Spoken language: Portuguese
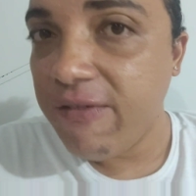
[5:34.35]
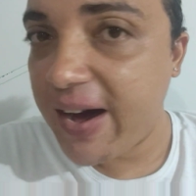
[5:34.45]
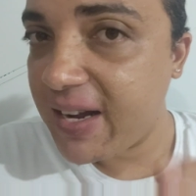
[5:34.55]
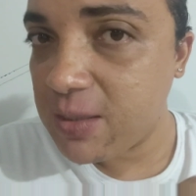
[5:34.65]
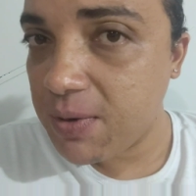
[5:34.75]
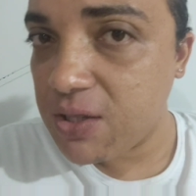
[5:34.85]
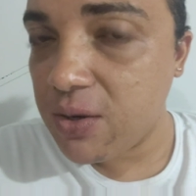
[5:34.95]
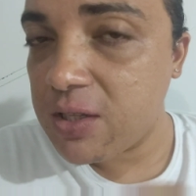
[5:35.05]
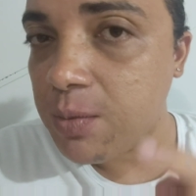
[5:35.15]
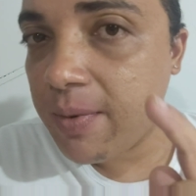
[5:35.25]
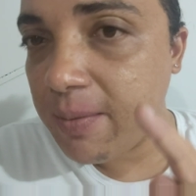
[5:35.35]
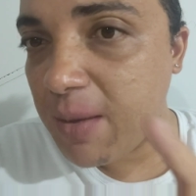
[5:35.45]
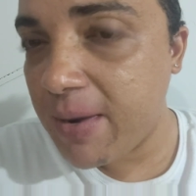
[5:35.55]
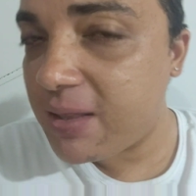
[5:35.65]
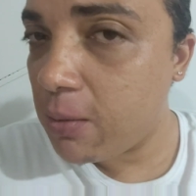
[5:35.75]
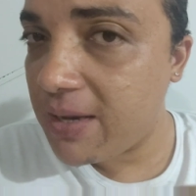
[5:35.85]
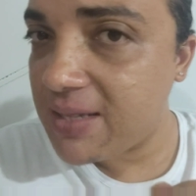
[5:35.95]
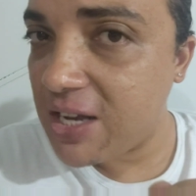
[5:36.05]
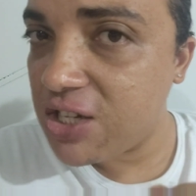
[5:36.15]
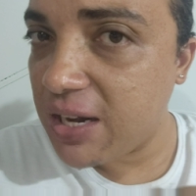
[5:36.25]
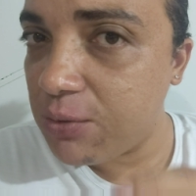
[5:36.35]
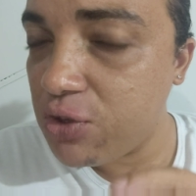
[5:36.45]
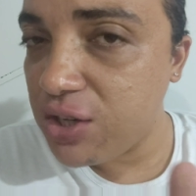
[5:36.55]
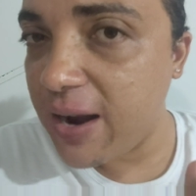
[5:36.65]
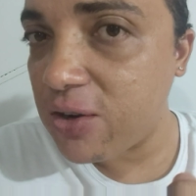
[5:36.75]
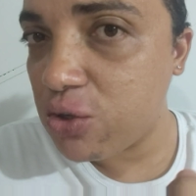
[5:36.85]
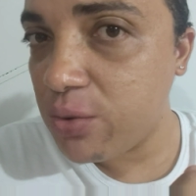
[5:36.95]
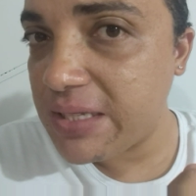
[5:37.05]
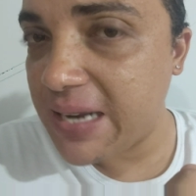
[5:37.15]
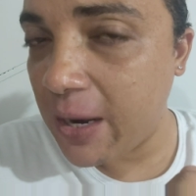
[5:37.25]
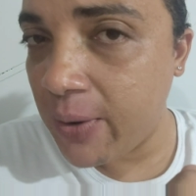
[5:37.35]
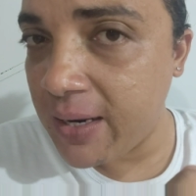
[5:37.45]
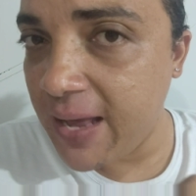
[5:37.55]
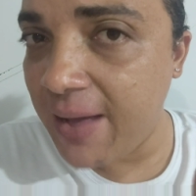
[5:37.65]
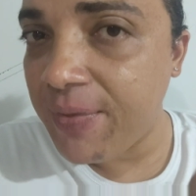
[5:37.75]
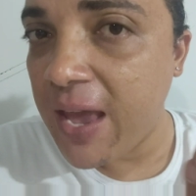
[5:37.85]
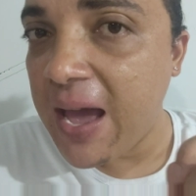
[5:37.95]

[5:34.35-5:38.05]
Várias pessoas me mandam mensagem lá no direct do Instagram, né?